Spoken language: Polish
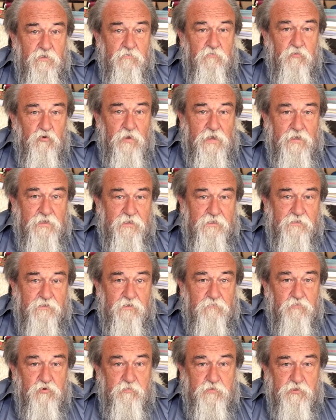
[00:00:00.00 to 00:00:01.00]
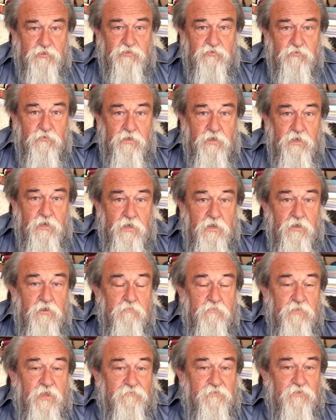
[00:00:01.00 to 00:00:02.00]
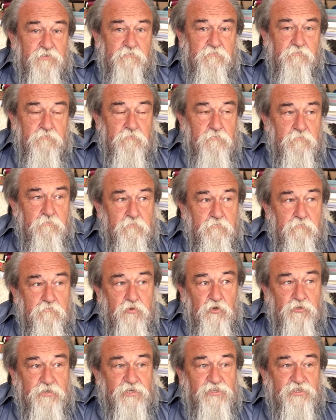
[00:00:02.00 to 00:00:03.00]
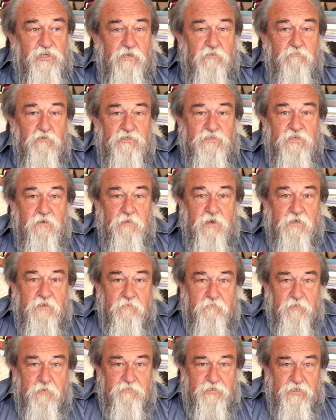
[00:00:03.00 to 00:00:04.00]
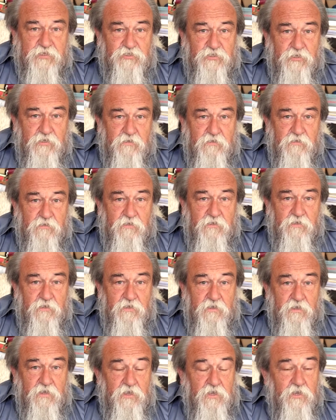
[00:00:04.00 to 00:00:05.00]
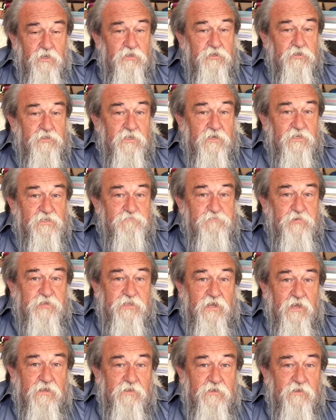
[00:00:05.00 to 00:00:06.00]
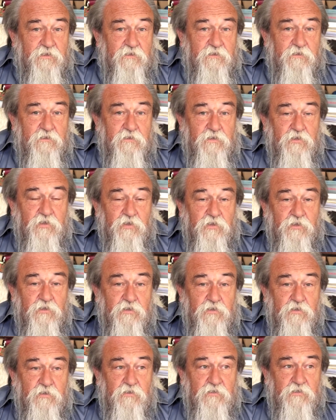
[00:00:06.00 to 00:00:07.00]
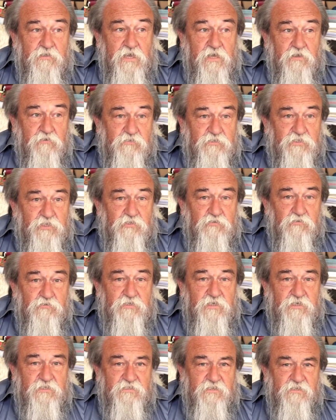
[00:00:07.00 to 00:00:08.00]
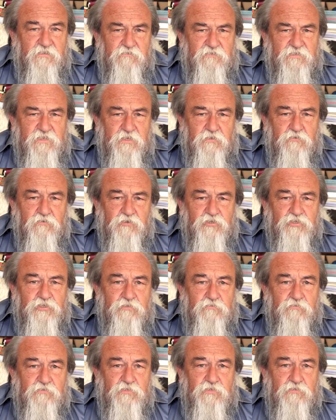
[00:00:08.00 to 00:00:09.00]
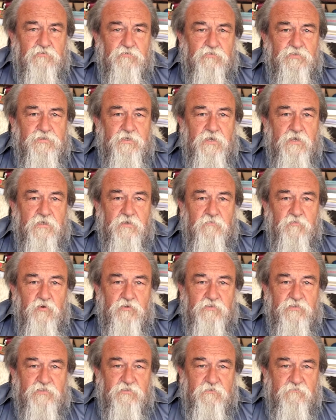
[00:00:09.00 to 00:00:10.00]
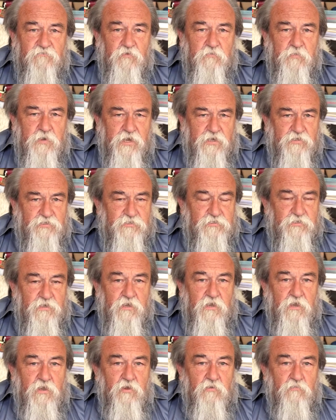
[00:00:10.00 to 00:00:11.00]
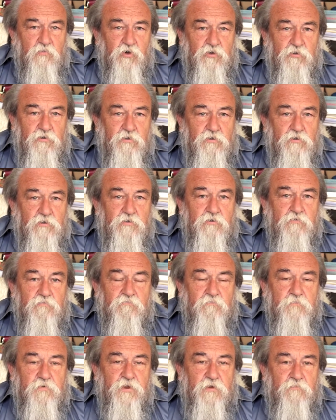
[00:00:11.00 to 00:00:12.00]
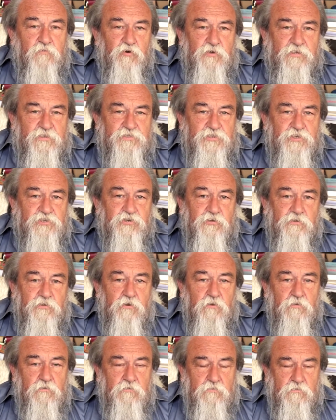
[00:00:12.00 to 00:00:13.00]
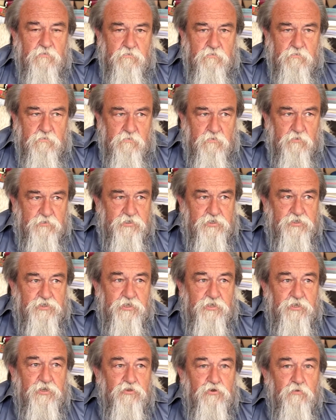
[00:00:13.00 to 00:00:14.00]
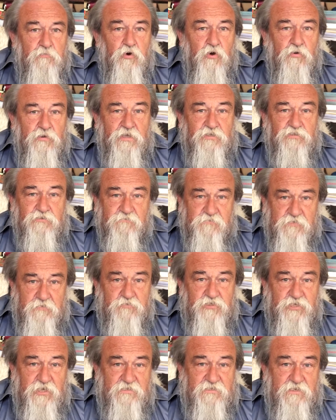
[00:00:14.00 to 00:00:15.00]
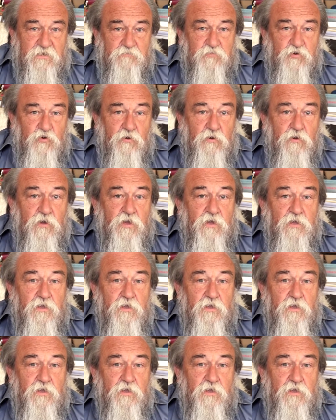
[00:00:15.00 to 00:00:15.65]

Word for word: Był agentem po prostu, nawet podejrzanym o zamach na papieża. I teraz pytanie. Ta konstytucja jest jedną z najgorszych konstytucji, jakie można sobie wyobrazić, bo w preambule zniesiono odniesienie do Boga, co w tym czasach było